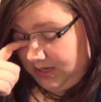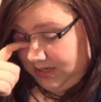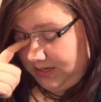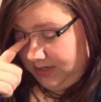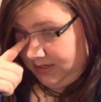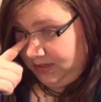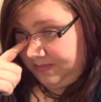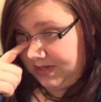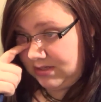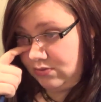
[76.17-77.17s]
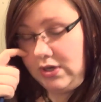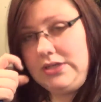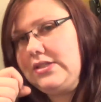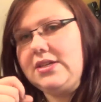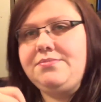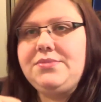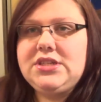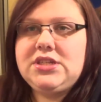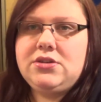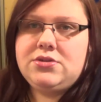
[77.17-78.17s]
E, dobra, słuchajcie,
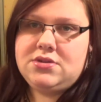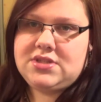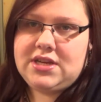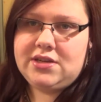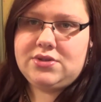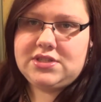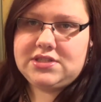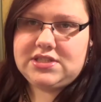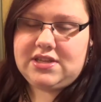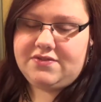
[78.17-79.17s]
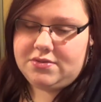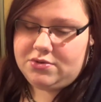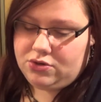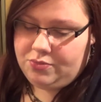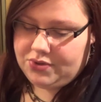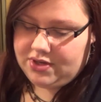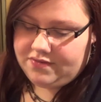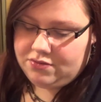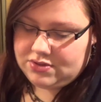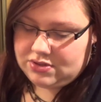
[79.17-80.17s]
jeżeli chodzi o serie, które się gdzieś tam w tym roku
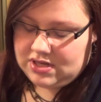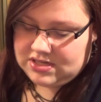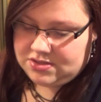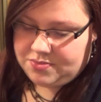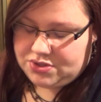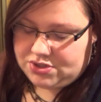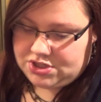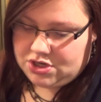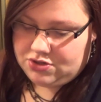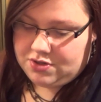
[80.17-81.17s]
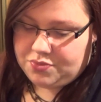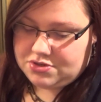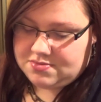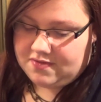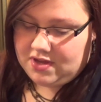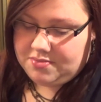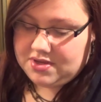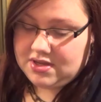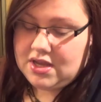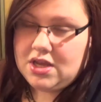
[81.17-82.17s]
pojawiły, to teraz sobie troszeczkę o nich
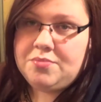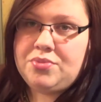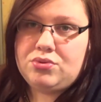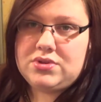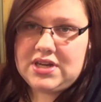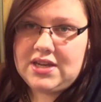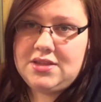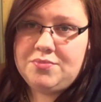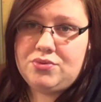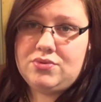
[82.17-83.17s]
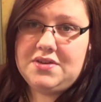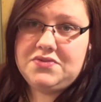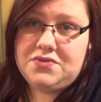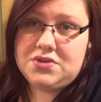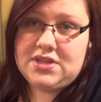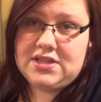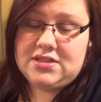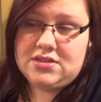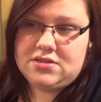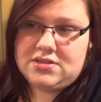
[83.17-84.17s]
porozmawiamy. Był Train, był Left 4 Dead
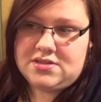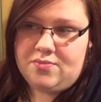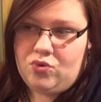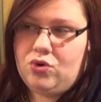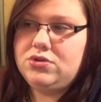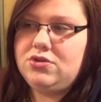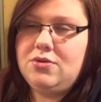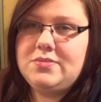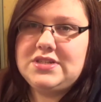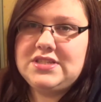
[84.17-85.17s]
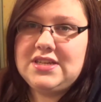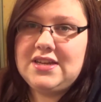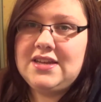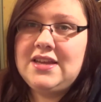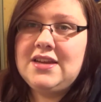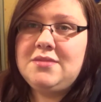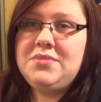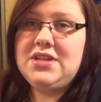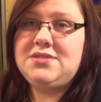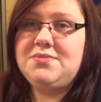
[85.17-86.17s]
y, z młotką, gdzie
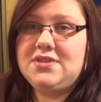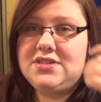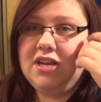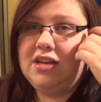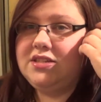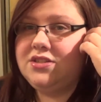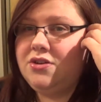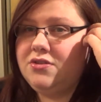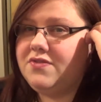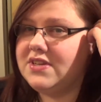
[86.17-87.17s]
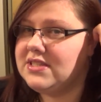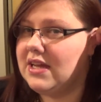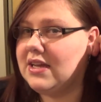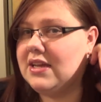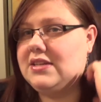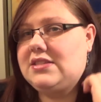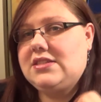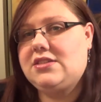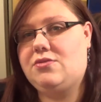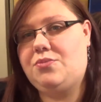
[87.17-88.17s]
mieliśmy challenge od Was, tak? Gdzie
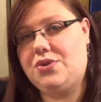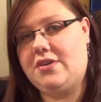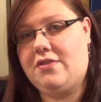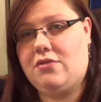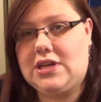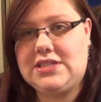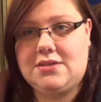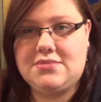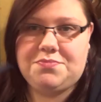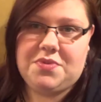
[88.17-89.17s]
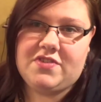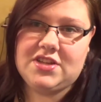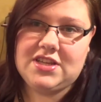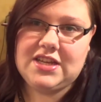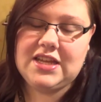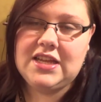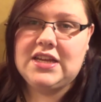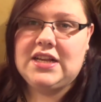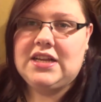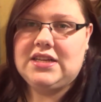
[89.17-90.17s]
się pojawiało jakieś tam śpiewanie,
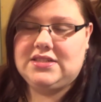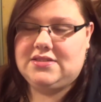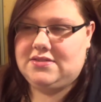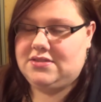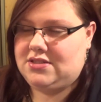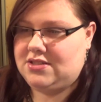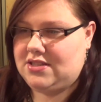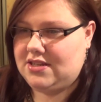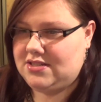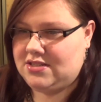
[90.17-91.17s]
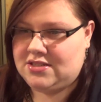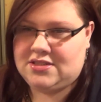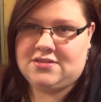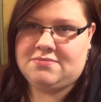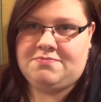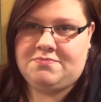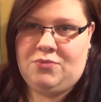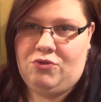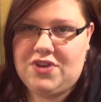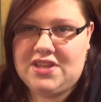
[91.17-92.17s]
y, czy też
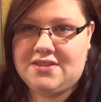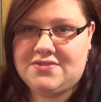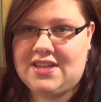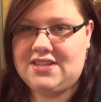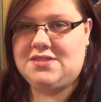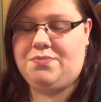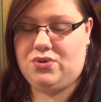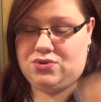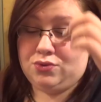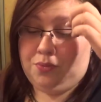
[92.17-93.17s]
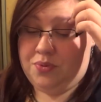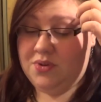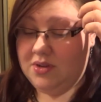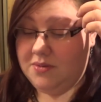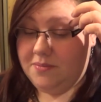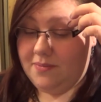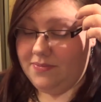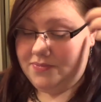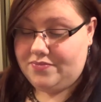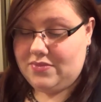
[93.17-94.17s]
mówienie w dany sposób.
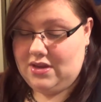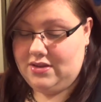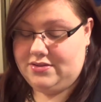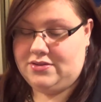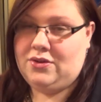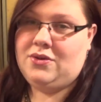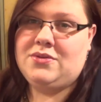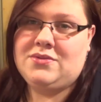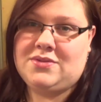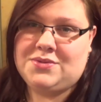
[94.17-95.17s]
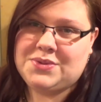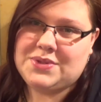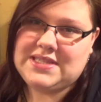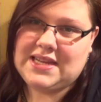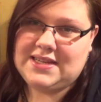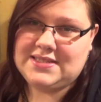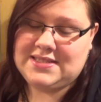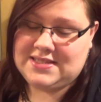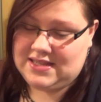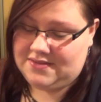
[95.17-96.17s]
Mm, to, to, to seria
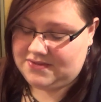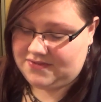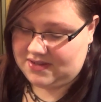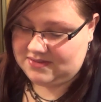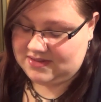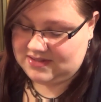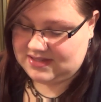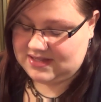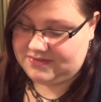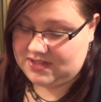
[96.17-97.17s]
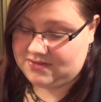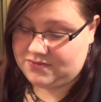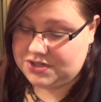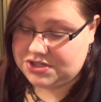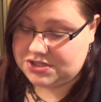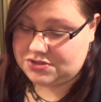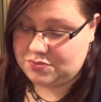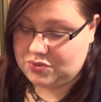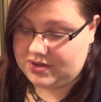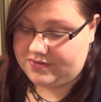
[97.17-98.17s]
z Lefta, z Lefta dwójeczki się
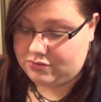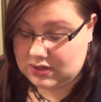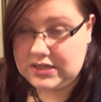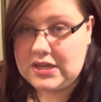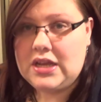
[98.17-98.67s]
pojawiła.